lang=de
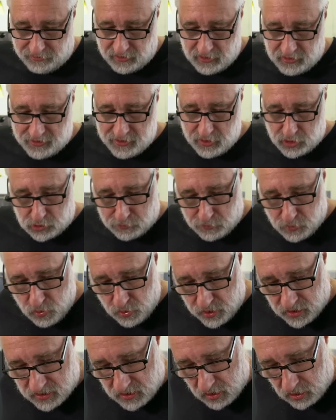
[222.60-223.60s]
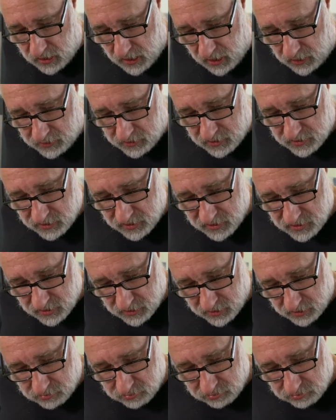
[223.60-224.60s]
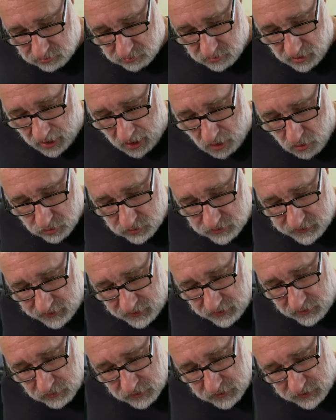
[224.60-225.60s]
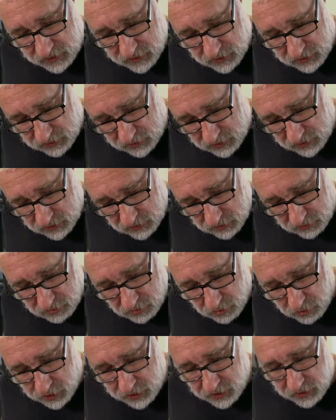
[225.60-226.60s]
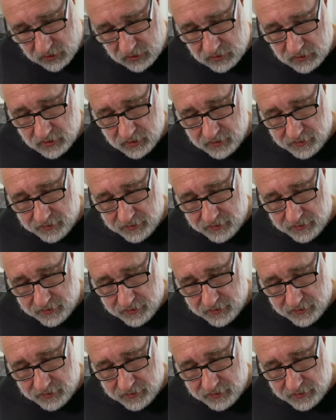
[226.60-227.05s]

viele dieser Spuren, also auch gerade diese, diese rauen Dinge und diese, diese Löcher,